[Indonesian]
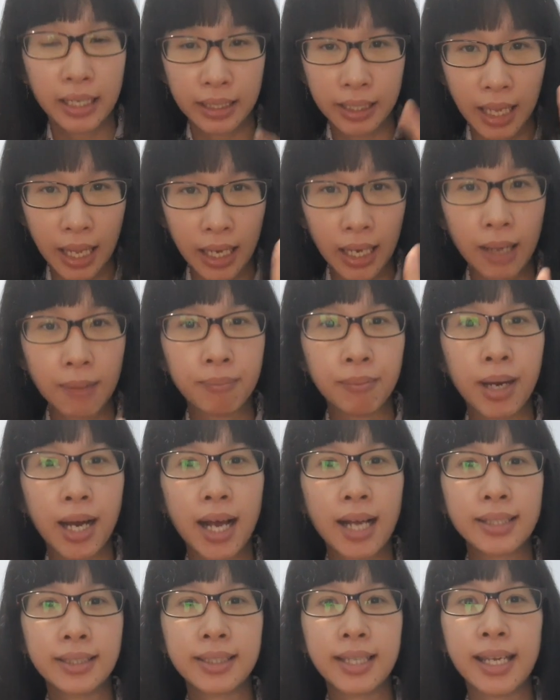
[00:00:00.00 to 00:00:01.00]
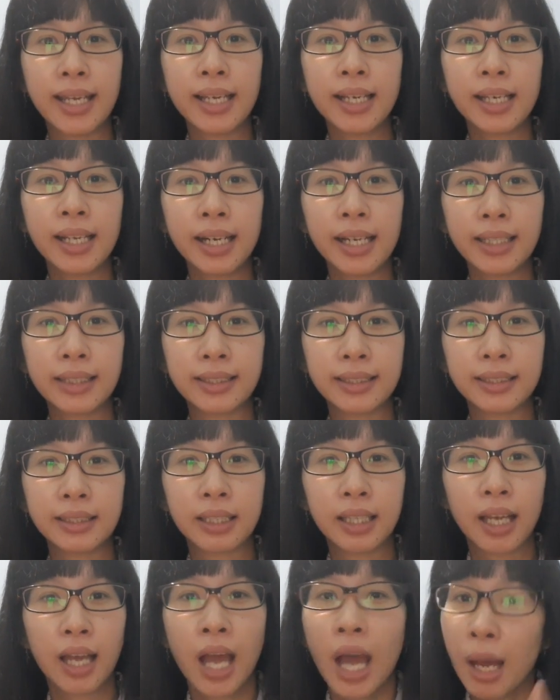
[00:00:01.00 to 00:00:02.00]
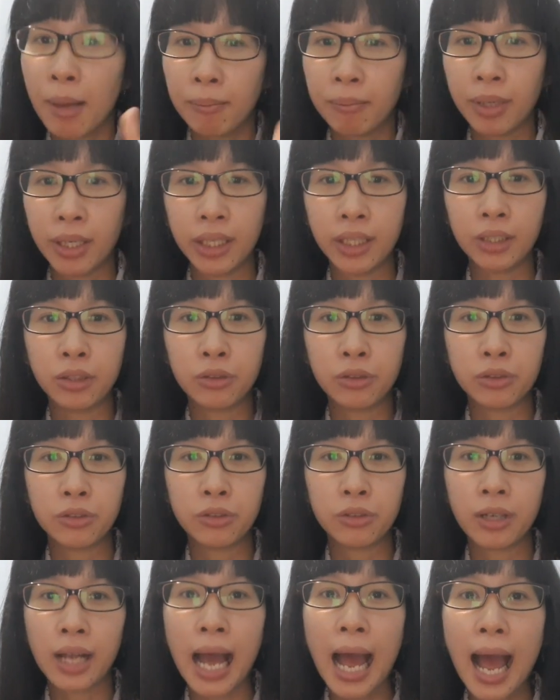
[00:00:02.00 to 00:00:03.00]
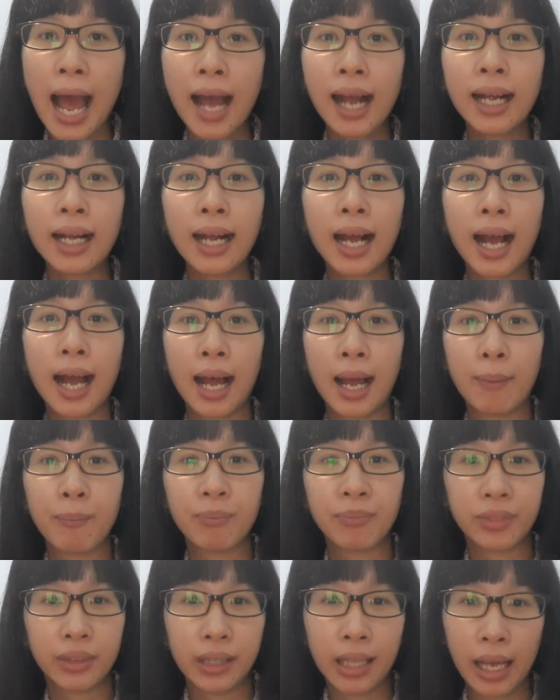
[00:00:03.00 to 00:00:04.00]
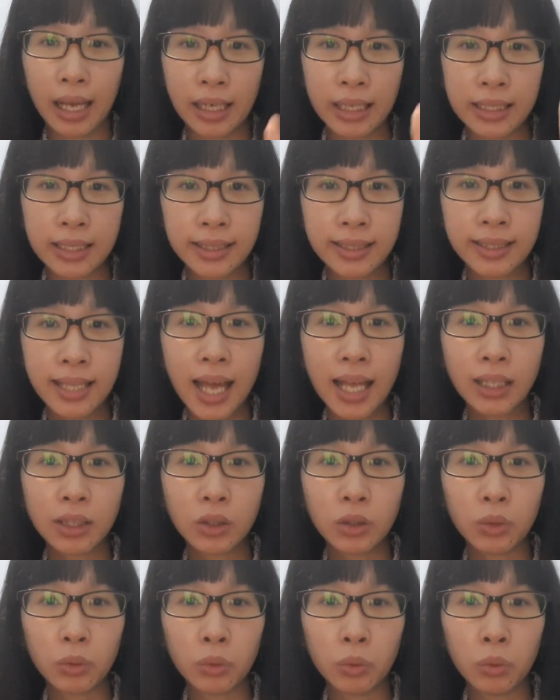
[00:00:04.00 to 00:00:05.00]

dalam bahasa Inggris. Begitu juga angka dari 1